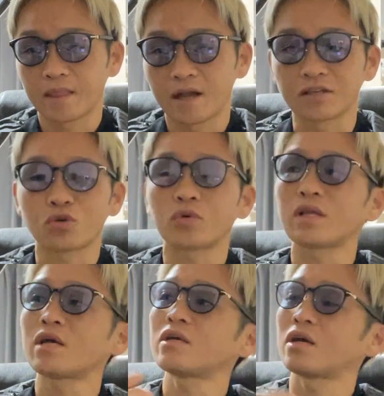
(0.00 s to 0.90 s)
あ、そこ
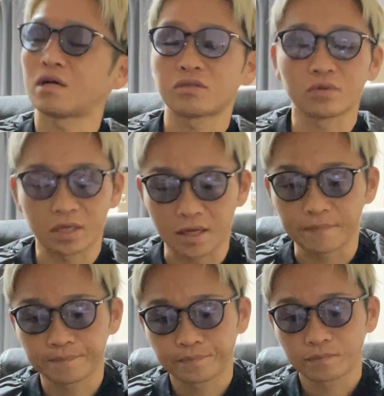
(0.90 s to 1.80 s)
で、ああ、そうだな。
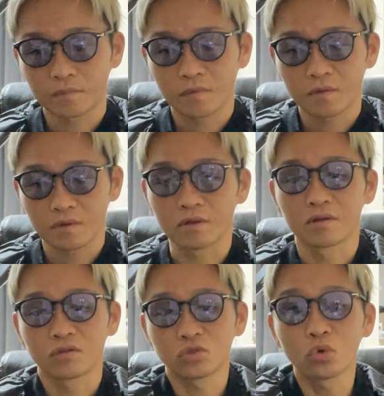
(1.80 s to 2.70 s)
うん。
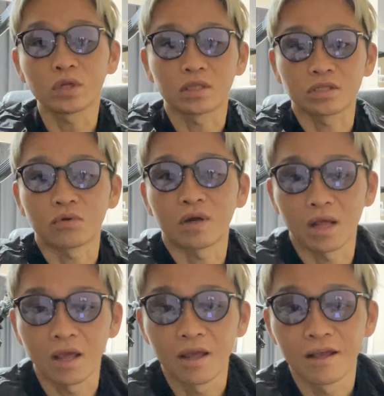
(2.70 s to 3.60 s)
どうなんでしょうか
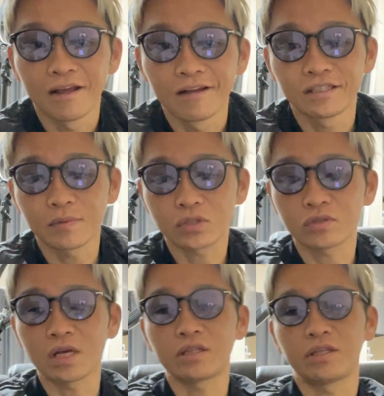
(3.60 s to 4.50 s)
ね。自分は少
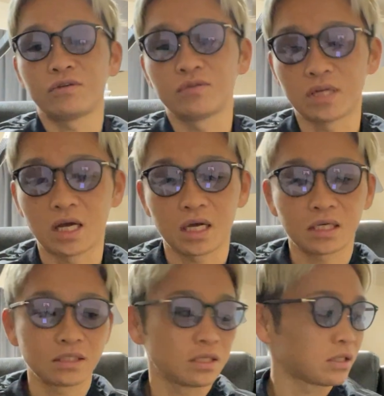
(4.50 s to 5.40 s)
ないっていう風な
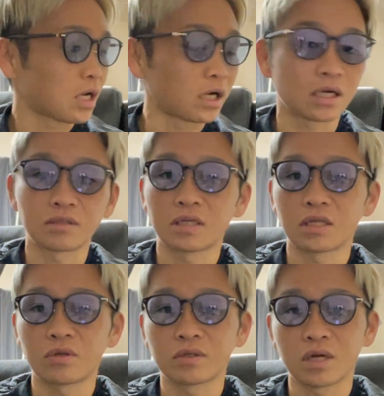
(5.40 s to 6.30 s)
感覚がな
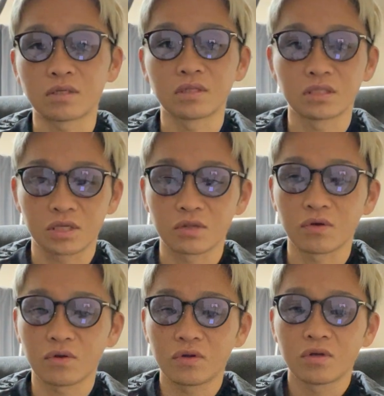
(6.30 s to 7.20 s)
んとなくあるんですけど。
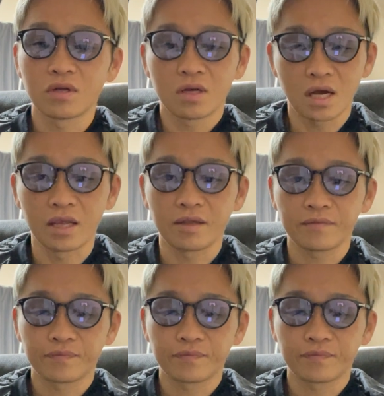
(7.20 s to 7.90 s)
はい。